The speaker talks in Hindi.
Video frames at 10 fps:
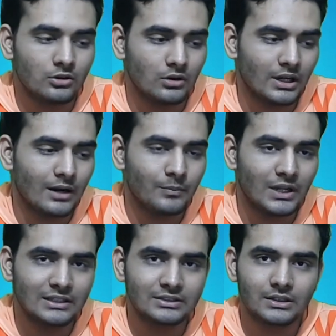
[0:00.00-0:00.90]
तो अगर आप
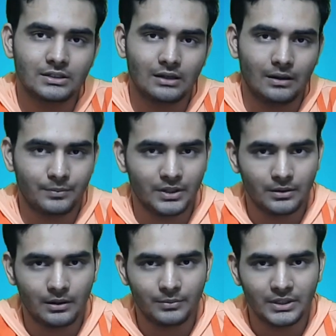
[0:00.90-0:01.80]
मान लीजिए
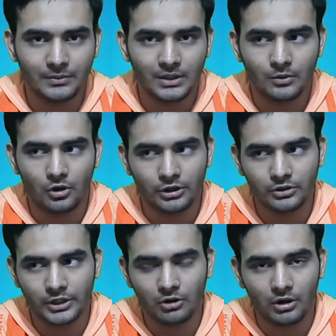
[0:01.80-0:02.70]
आपने अपनी मतलब
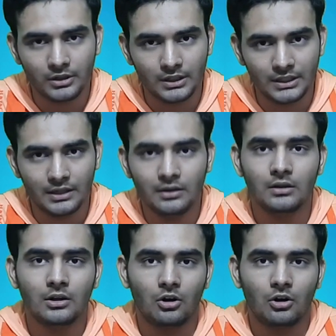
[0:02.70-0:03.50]
ऑडियो रिकॉर्ड कर ली है